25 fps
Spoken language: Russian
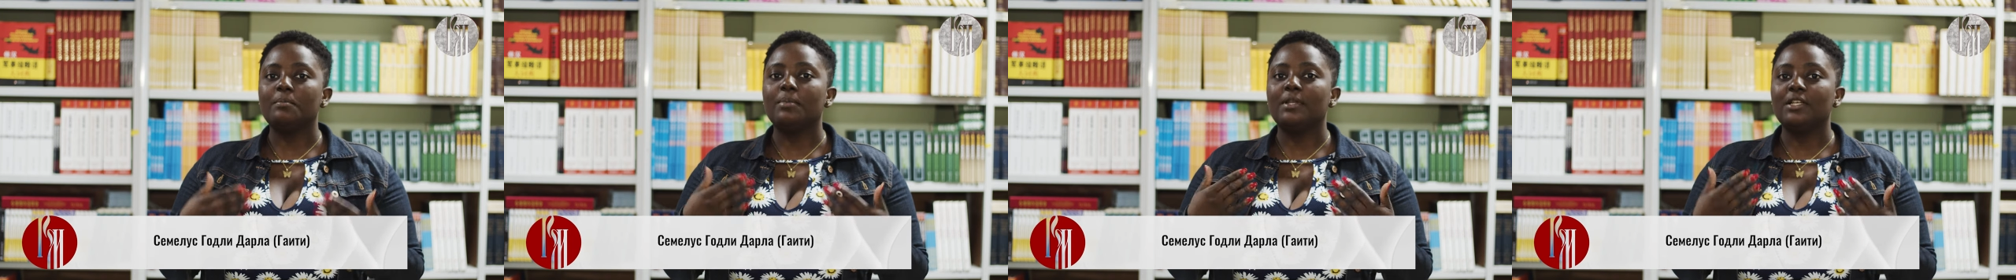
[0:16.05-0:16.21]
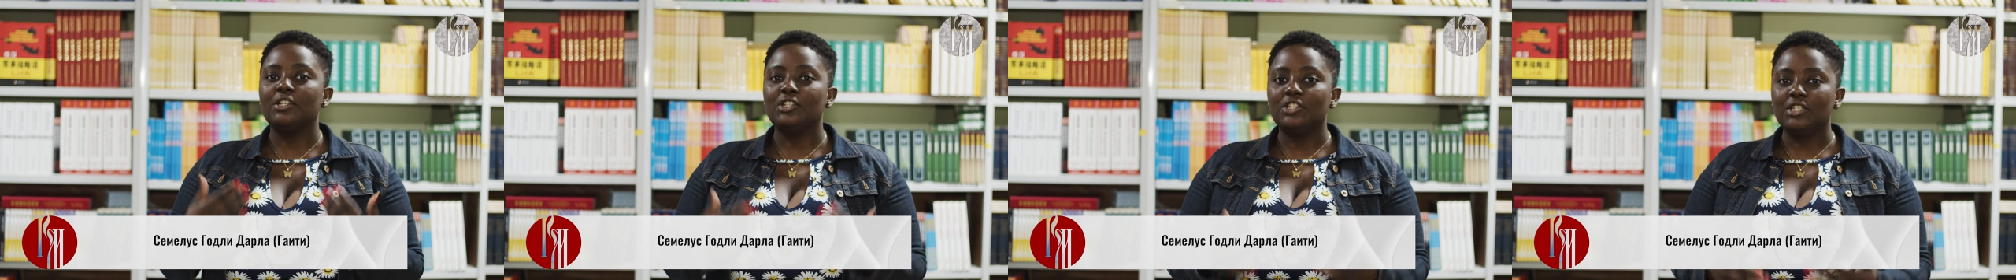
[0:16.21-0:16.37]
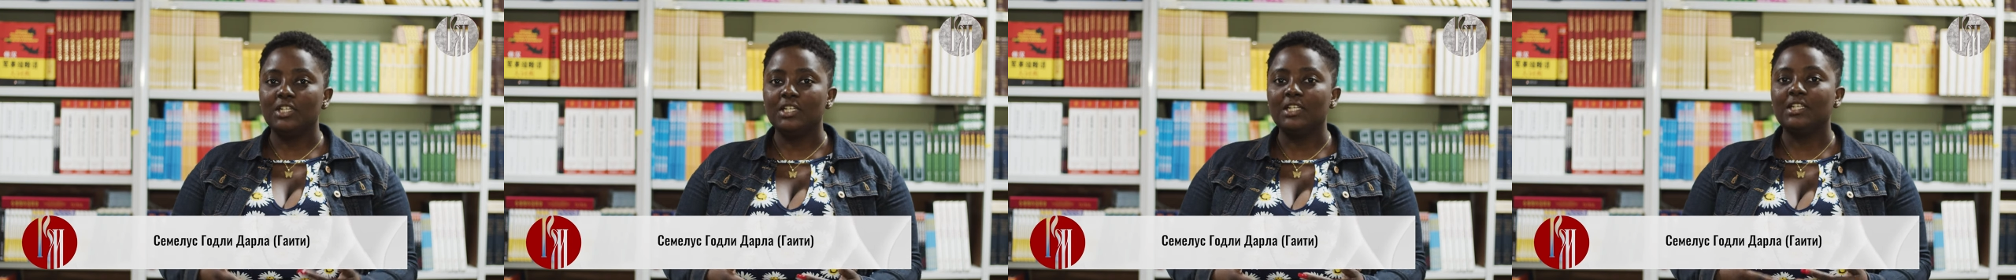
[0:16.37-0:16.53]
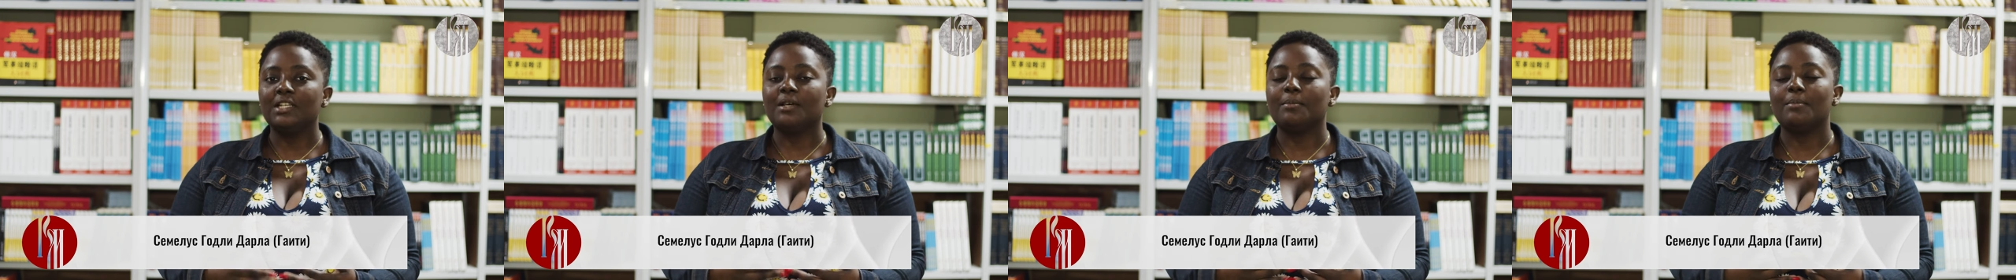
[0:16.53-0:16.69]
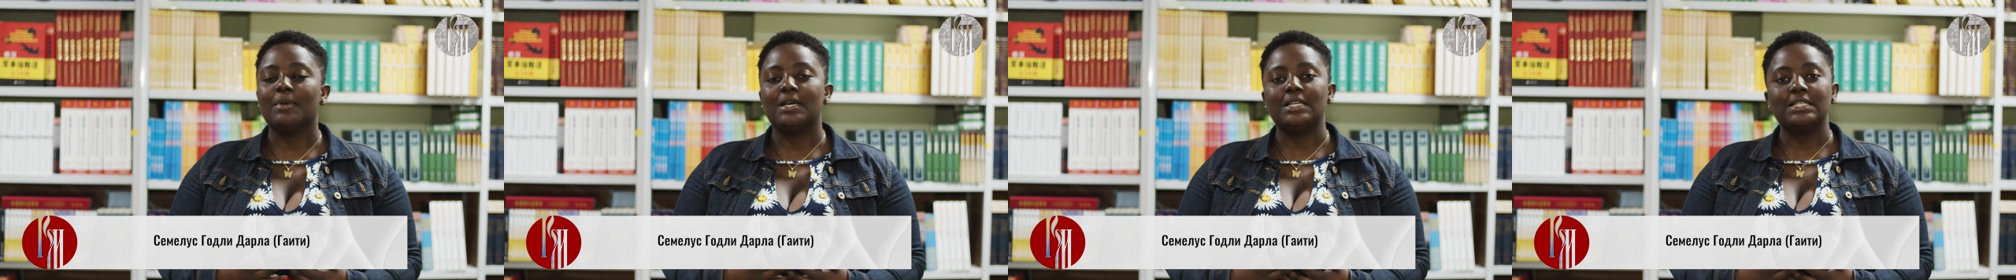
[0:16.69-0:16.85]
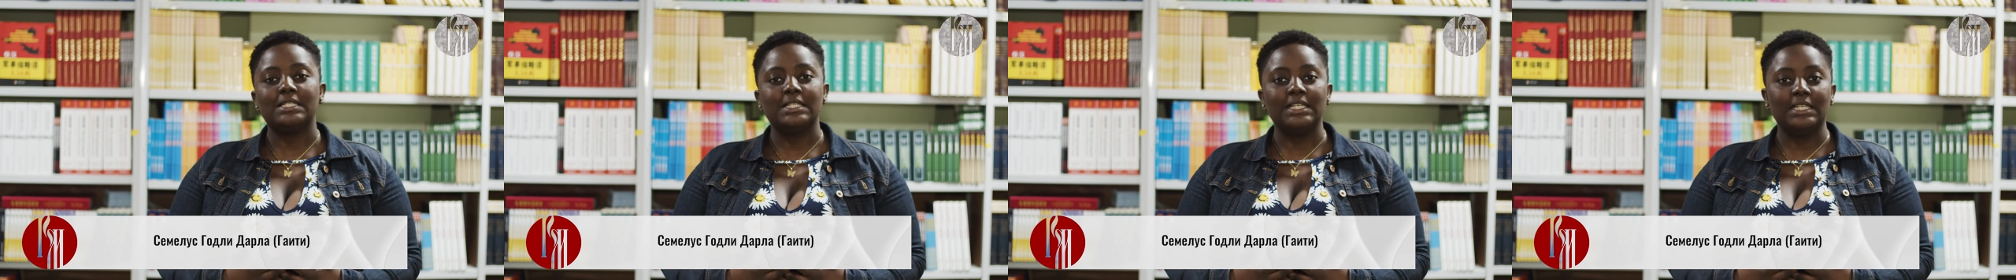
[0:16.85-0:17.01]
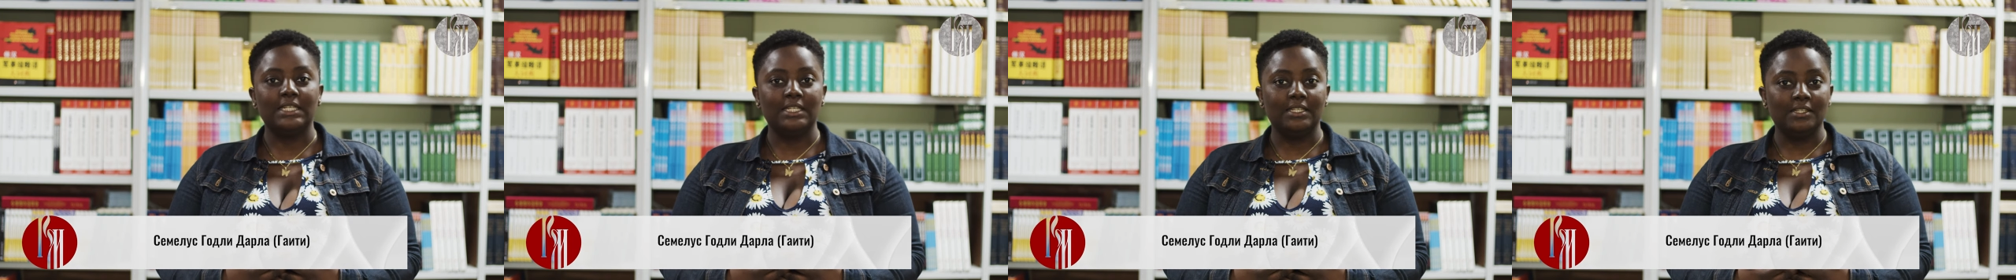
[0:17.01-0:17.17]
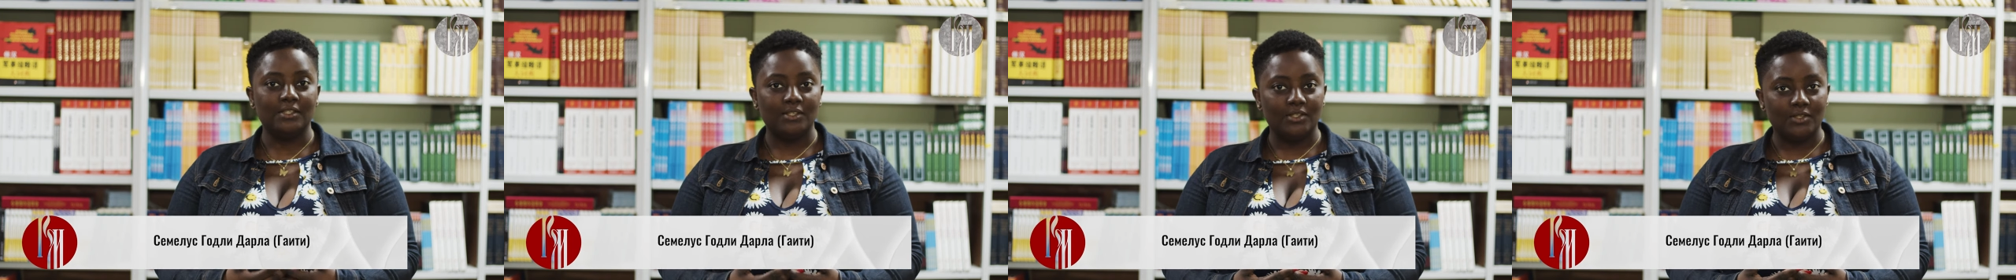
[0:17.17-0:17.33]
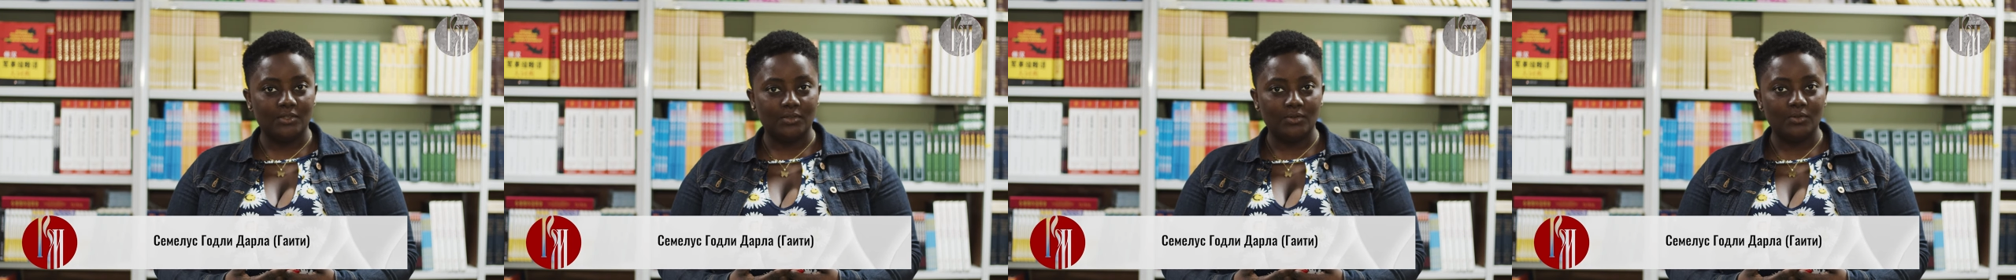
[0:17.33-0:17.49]
пришли на
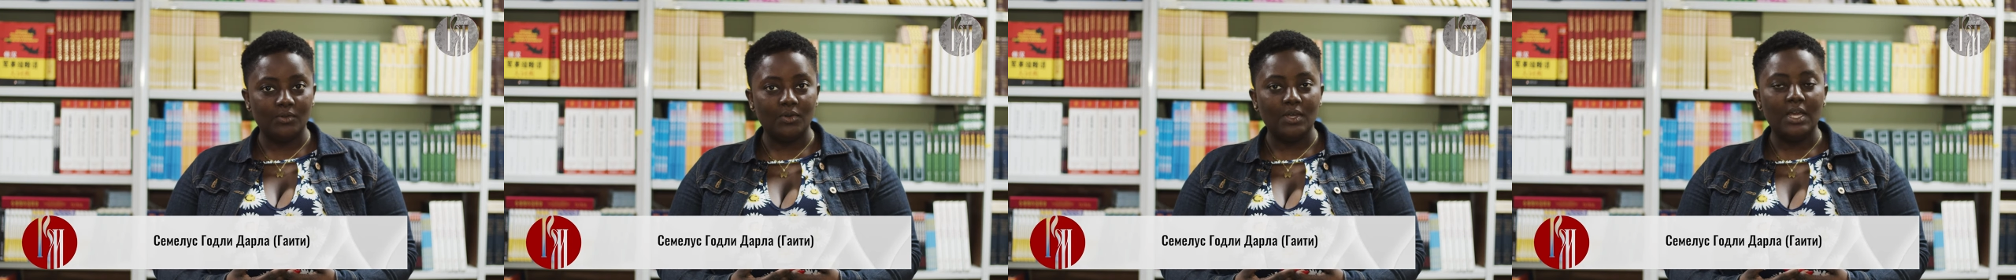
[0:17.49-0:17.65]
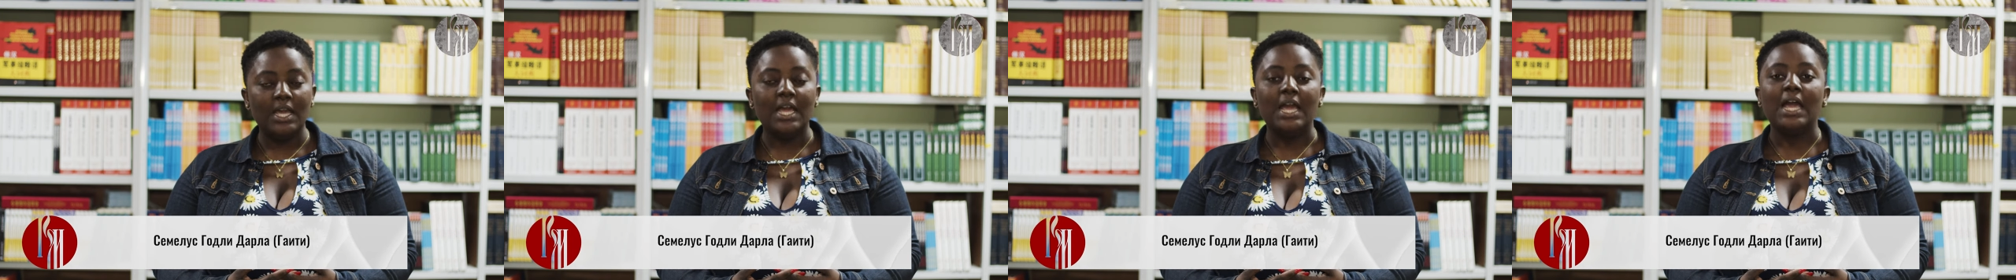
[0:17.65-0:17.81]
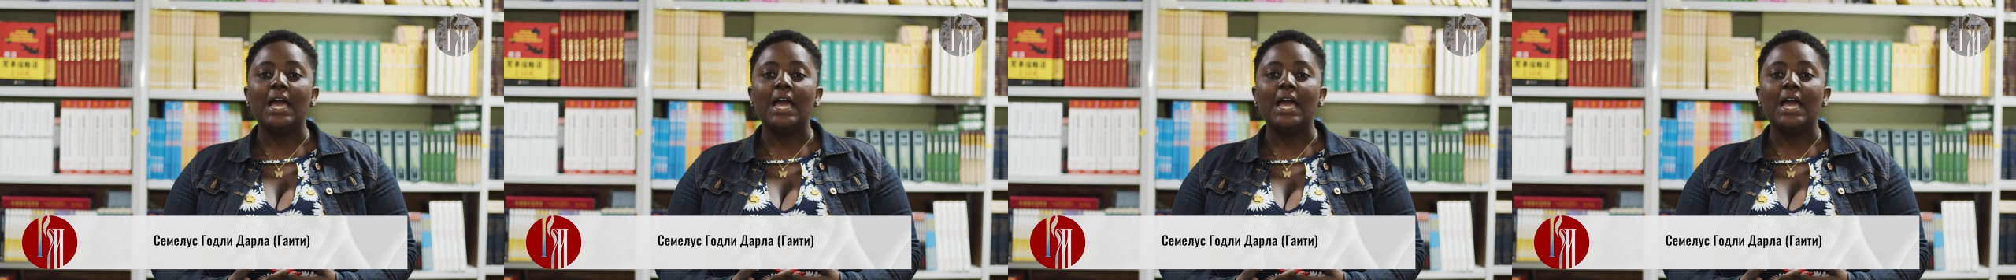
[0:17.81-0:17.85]
Масленицу,